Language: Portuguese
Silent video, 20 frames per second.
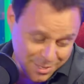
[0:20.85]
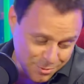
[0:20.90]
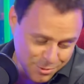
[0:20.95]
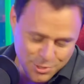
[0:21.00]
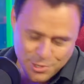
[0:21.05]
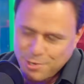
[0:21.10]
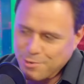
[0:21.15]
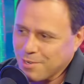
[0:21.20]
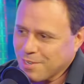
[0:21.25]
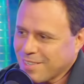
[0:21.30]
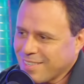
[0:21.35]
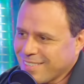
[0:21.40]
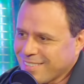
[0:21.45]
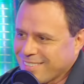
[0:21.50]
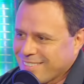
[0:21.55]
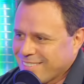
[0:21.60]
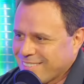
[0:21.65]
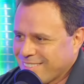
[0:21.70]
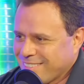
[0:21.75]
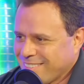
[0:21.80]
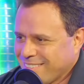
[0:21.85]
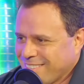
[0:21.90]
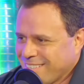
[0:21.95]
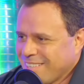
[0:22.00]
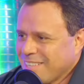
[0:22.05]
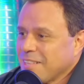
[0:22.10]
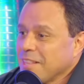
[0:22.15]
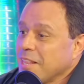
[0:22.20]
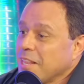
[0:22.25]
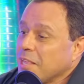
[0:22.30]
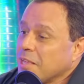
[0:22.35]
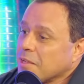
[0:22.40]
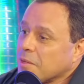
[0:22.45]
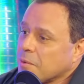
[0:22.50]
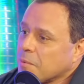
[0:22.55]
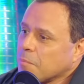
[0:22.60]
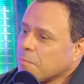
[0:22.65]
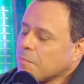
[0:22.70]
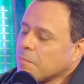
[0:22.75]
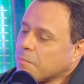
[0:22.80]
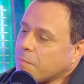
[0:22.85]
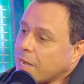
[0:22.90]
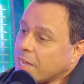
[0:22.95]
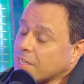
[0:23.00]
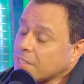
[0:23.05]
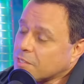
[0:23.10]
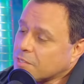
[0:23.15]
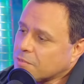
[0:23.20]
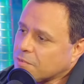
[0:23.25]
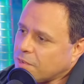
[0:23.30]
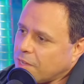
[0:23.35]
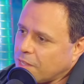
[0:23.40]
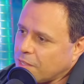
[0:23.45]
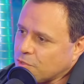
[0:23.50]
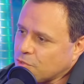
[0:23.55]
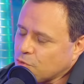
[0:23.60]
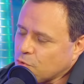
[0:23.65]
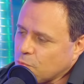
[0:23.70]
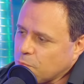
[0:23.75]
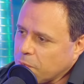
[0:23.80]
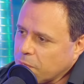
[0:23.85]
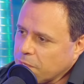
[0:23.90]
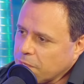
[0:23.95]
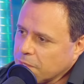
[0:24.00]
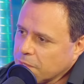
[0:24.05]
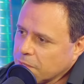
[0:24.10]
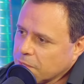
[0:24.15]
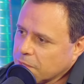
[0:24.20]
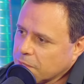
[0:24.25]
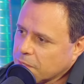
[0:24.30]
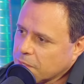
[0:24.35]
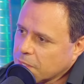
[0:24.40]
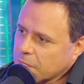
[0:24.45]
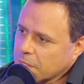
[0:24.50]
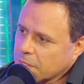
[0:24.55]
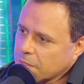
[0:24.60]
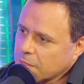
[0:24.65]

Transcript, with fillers: no chão, aqui, ó. Mas fala, desculpa, Lê. Então, qual que é o